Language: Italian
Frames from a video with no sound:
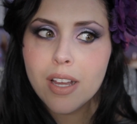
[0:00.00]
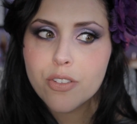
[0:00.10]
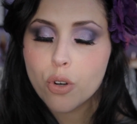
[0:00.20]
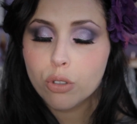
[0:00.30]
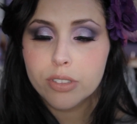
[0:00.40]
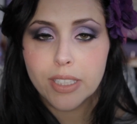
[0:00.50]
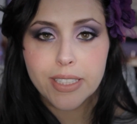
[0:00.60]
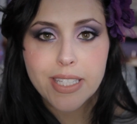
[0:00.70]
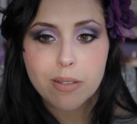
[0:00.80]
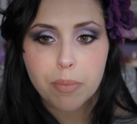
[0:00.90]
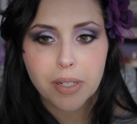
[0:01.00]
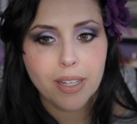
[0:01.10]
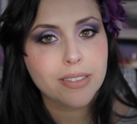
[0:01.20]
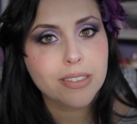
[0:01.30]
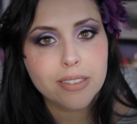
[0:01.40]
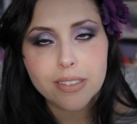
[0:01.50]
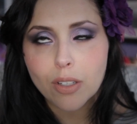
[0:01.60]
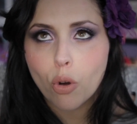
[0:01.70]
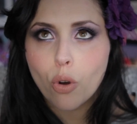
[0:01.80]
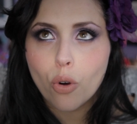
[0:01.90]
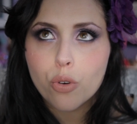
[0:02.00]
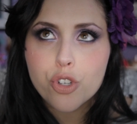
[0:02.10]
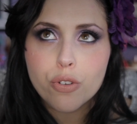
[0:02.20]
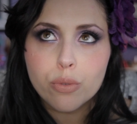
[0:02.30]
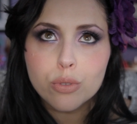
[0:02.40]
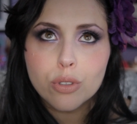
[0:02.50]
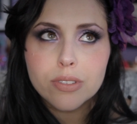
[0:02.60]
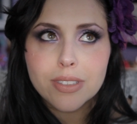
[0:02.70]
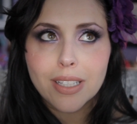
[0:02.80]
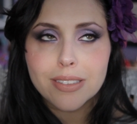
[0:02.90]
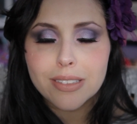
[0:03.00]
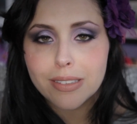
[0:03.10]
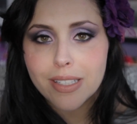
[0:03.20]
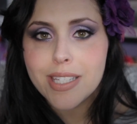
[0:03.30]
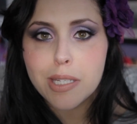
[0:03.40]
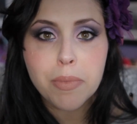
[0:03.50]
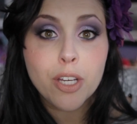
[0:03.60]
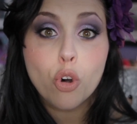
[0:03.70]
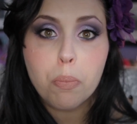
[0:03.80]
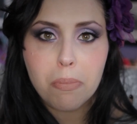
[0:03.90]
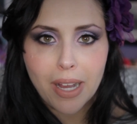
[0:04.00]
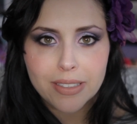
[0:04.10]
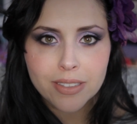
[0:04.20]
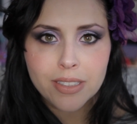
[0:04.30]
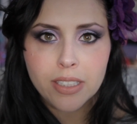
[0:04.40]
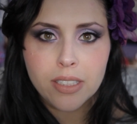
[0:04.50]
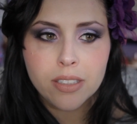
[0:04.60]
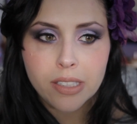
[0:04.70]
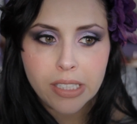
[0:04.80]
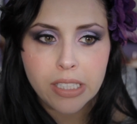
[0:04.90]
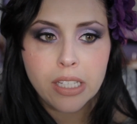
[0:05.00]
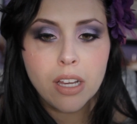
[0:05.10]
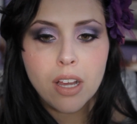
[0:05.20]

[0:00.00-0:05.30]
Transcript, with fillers: sono contentissima perché ho, ho ricevuto tantissimi commenti di